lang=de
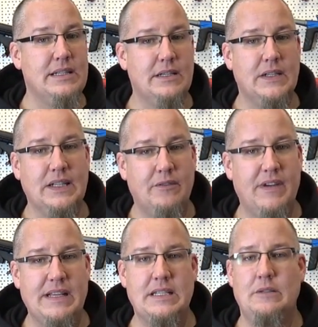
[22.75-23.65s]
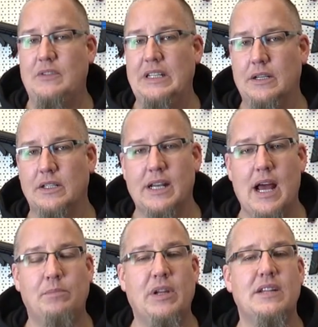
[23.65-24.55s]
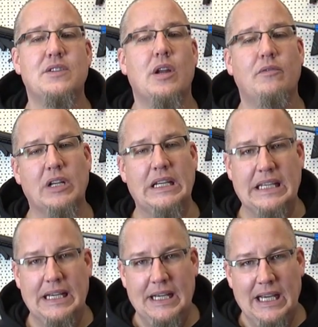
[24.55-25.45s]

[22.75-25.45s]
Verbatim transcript: nicht irgendein Facelift, nicht irgendein Update, sondern wirklich